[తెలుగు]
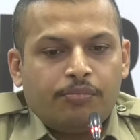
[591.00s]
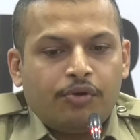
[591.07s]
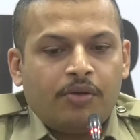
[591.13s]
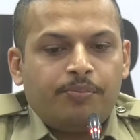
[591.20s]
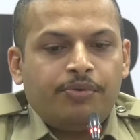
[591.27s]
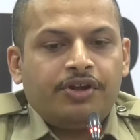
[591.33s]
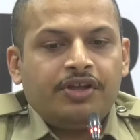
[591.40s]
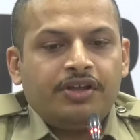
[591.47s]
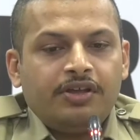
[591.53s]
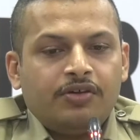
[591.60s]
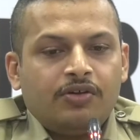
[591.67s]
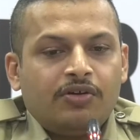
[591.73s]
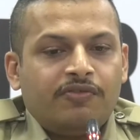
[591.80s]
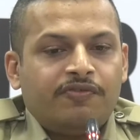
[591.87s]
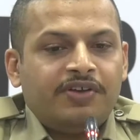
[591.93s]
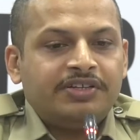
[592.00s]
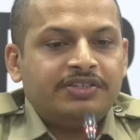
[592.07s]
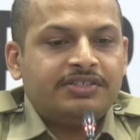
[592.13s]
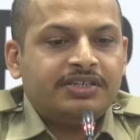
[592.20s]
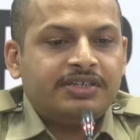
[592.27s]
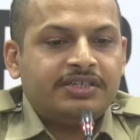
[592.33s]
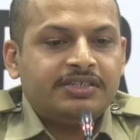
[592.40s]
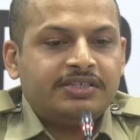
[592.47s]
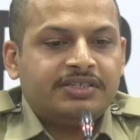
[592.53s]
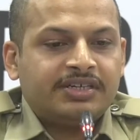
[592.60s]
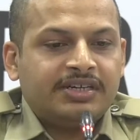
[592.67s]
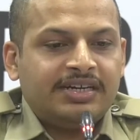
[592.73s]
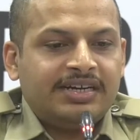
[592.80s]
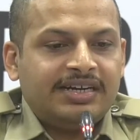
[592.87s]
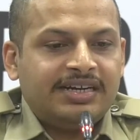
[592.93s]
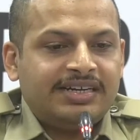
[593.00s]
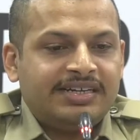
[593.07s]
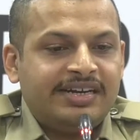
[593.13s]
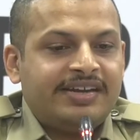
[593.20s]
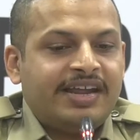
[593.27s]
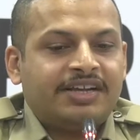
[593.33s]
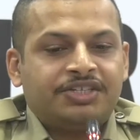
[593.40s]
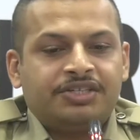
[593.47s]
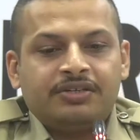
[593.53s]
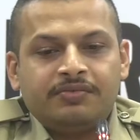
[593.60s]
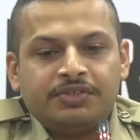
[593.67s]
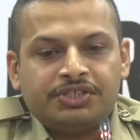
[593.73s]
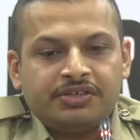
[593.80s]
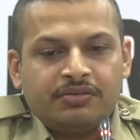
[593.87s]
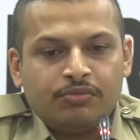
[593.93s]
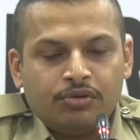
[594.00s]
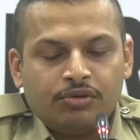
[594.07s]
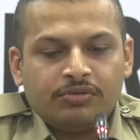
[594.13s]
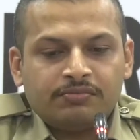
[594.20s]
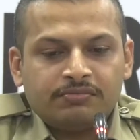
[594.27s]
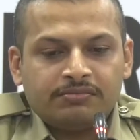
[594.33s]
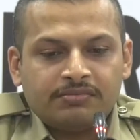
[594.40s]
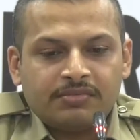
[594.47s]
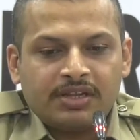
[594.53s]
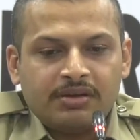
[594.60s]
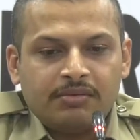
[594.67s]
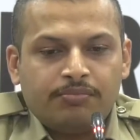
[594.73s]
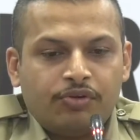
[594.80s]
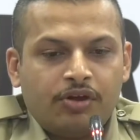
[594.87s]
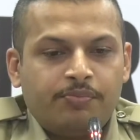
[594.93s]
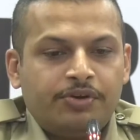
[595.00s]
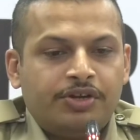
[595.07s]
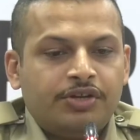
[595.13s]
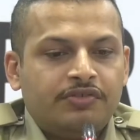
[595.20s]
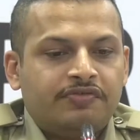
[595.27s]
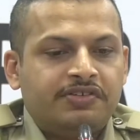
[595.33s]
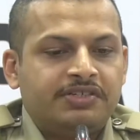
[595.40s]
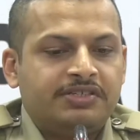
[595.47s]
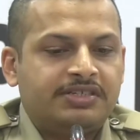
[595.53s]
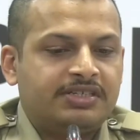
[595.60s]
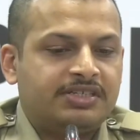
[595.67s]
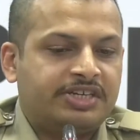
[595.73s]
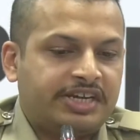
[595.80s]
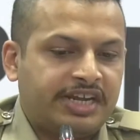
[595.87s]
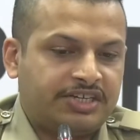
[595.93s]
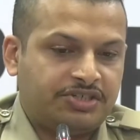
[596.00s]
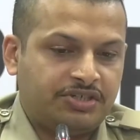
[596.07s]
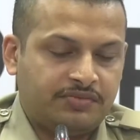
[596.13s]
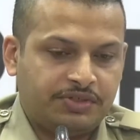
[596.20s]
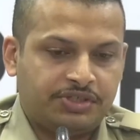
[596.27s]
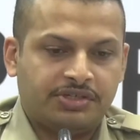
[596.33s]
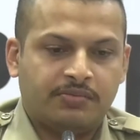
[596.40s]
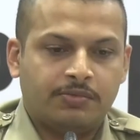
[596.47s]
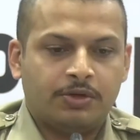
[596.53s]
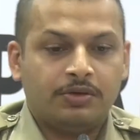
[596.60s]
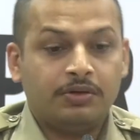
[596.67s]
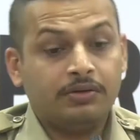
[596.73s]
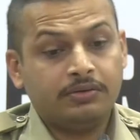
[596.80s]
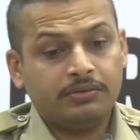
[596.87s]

ప్రాపర్టీ ఆఫెన్సెస్ డిటెక్షన్ విషయంలో ప్రాపర్టీ ఆఫెన్సెస్ డిటెక్షన్ విషయంలో